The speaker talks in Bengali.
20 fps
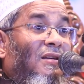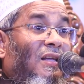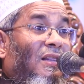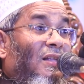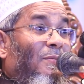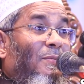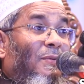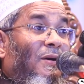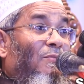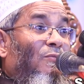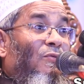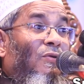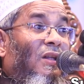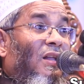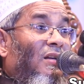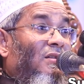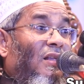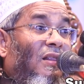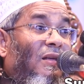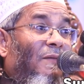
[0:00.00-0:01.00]
সাথে
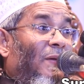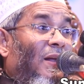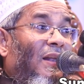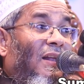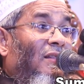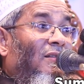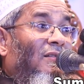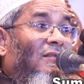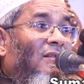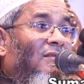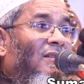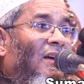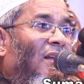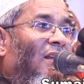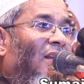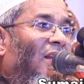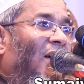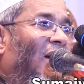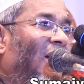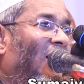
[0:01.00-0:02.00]
মোল্লার সাথে পাল্লা দিতে যায়
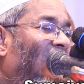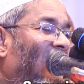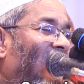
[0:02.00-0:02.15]
না